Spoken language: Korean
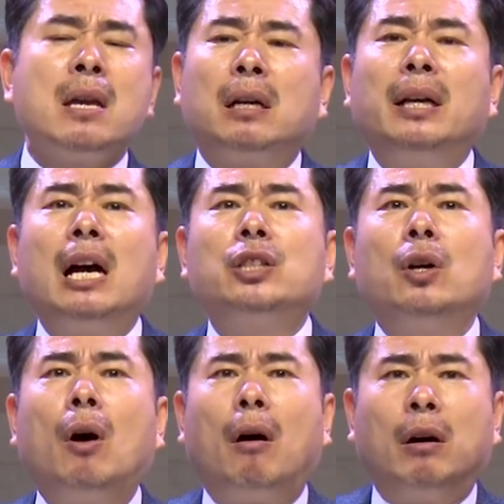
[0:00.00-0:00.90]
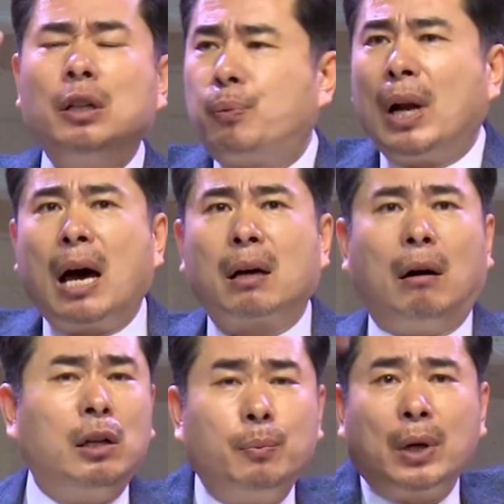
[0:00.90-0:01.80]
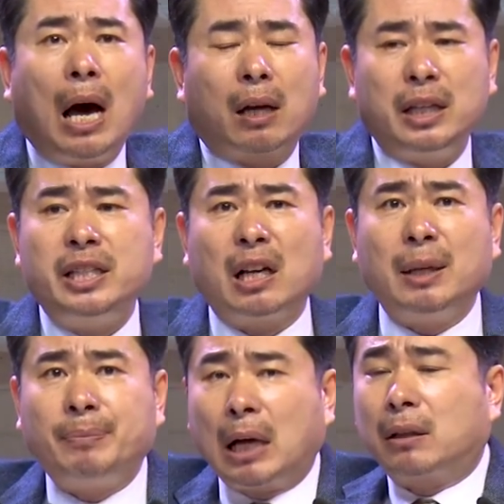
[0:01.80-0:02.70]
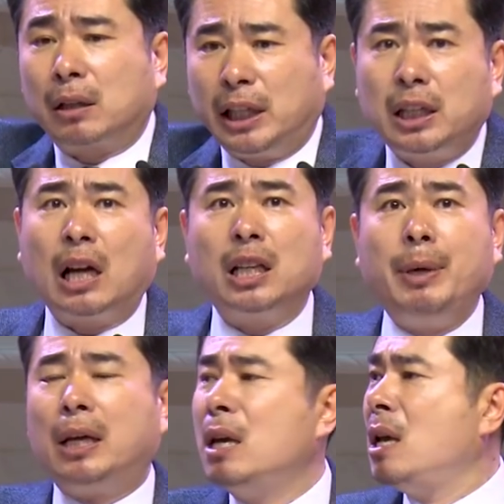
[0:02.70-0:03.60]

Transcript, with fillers: 그래가지고 어느 부락 어느 부락 이장님 딱 이장님이